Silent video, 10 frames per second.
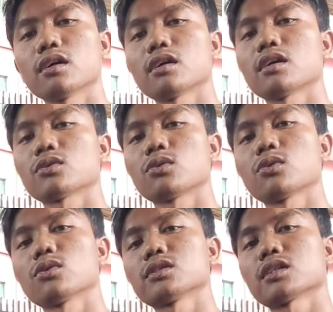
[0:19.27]
uh,
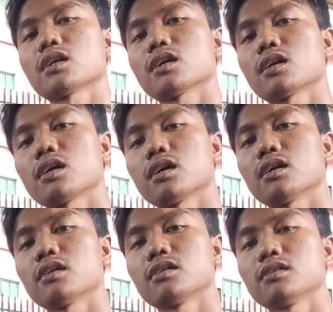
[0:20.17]
tungkol sa
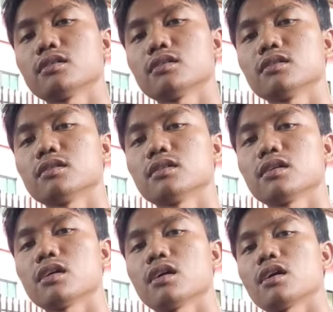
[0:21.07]

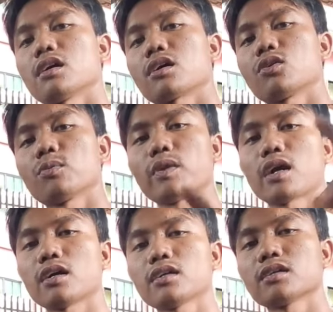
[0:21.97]
uh, glue
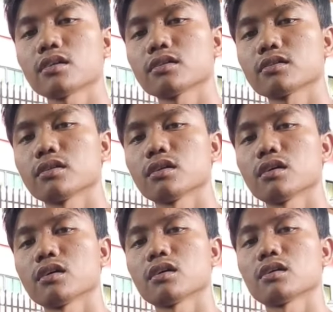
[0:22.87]
plug
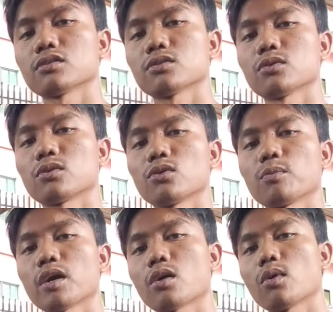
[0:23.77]
uh, so
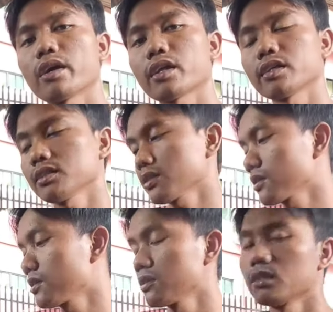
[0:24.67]
glue plug wirings
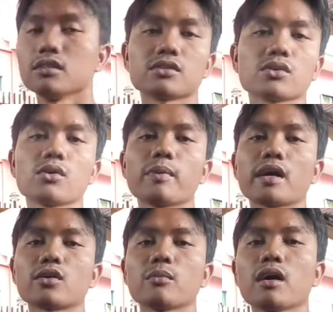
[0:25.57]
so
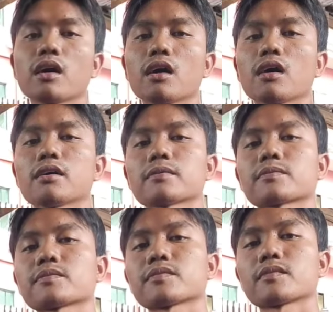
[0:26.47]
paano ba
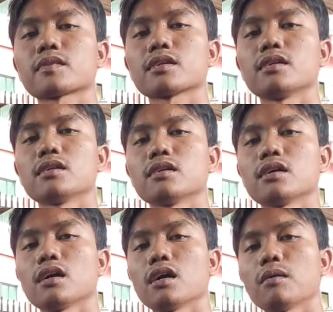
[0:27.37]

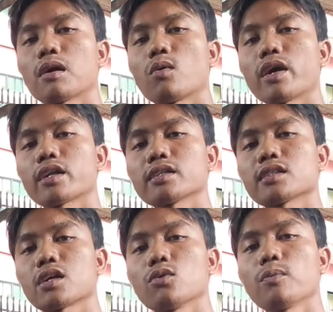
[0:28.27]
uh,
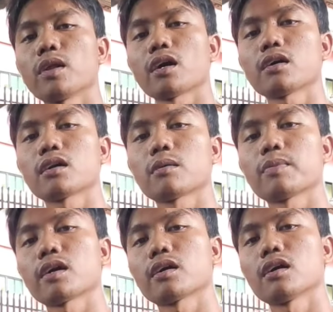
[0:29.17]
mag-wiring ng low plug
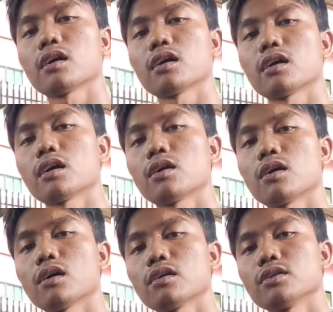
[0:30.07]
kapag
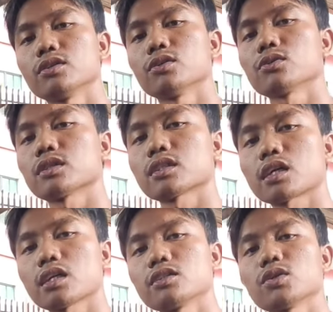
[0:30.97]
uh, yung
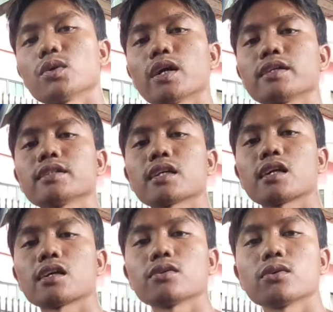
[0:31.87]
sasakyan nyo ay
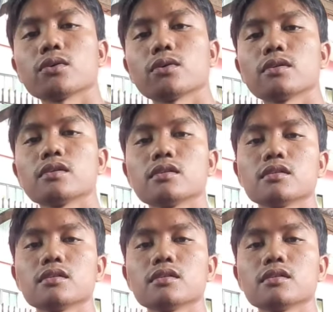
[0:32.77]
sira na yung